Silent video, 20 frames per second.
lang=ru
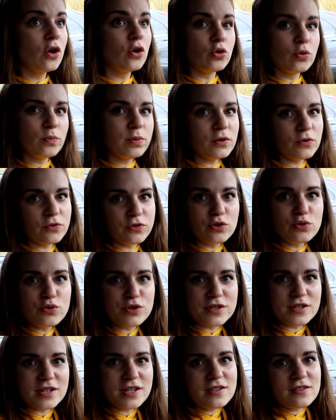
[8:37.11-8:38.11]
Но было
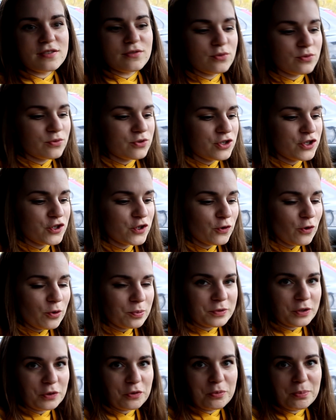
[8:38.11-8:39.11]
вкусно, знаете, такой
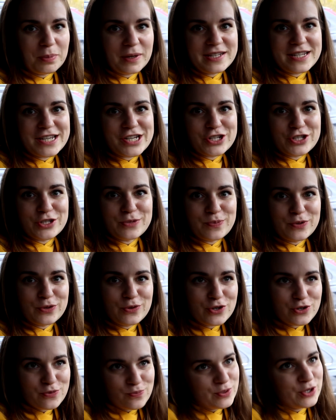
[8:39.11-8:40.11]
сироп такой бодяжный
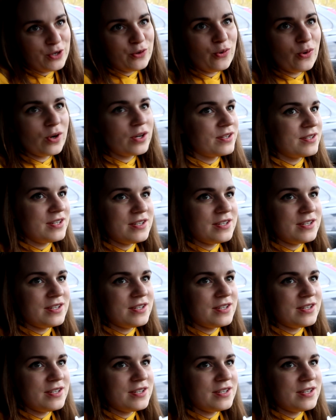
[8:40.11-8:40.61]
пьешь, прикольно.